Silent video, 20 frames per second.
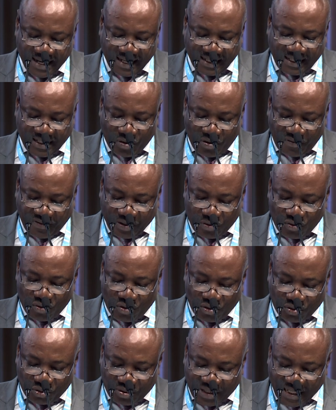qui devaient nous
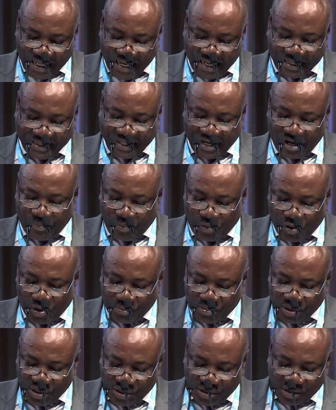conduire à la terre
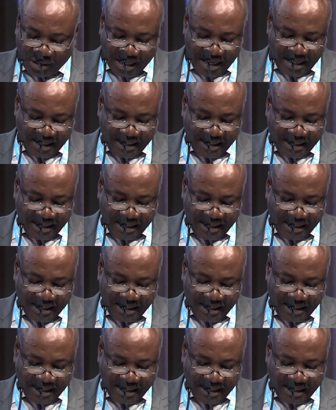promise